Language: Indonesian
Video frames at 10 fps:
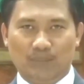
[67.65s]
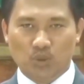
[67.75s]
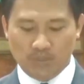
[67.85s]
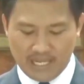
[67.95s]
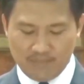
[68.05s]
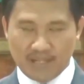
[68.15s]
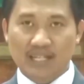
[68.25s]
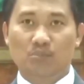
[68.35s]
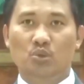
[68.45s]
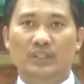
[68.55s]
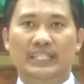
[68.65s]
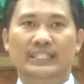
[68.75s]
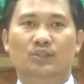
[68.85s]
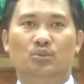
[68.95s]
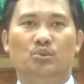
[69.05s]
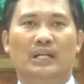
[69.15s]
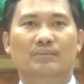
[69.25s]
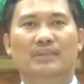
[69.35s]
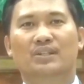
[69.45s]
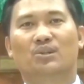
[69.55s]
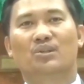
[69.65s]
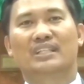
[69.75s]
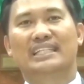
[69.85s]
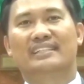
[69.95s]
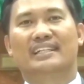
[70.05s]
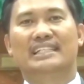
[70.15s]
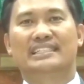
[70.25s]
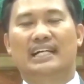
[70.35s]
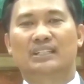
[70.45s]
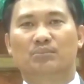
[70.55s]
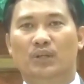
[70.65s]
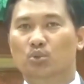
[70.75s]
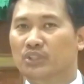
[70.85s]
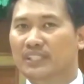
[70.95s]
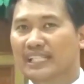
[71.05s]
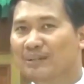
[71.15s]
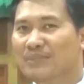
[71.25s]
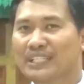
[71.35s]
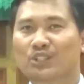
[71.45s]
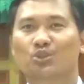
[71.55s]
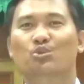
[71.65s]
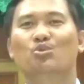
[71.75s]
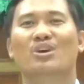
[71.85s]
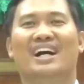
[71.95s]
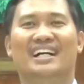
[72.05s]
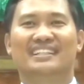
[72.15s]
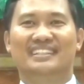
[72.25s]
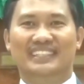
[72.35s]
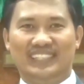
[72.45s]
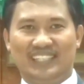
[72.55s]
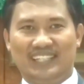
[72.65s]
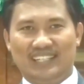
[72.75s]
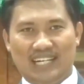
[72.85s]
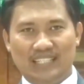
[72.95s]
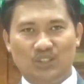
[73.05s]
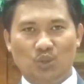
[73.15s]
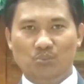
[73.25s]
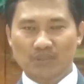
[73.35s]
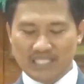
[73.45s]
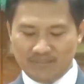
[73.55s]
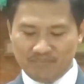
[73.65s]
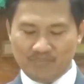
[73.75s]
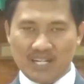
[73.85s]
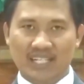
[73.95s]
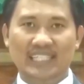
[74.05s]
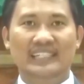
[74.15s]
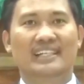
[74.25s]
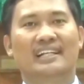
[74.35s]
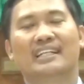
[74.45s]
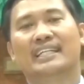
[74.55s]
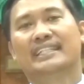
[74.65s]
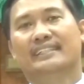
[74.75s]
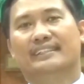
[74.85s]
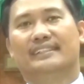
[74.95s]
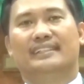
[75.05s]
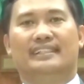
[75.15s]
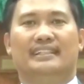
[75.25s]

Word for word: Namun bagaimana mungkin Tuhan menolong kita di saat manusia mendua hati atau menyembah ilah lain?